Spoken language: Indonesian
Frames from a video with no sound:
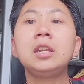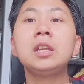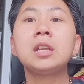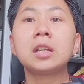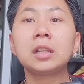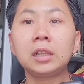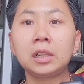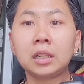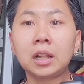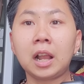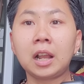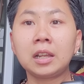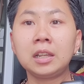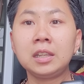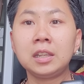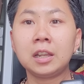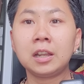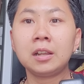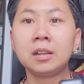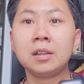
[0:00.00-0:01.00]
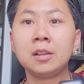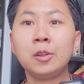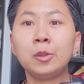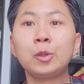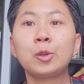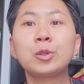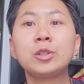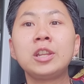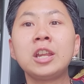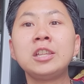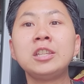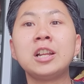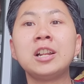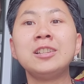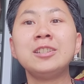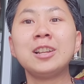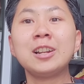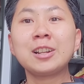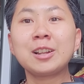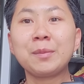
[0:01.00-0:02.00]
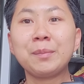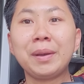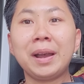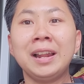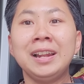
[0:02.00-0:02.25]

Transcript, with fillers: diikat kakinya terus dia jalan-jalan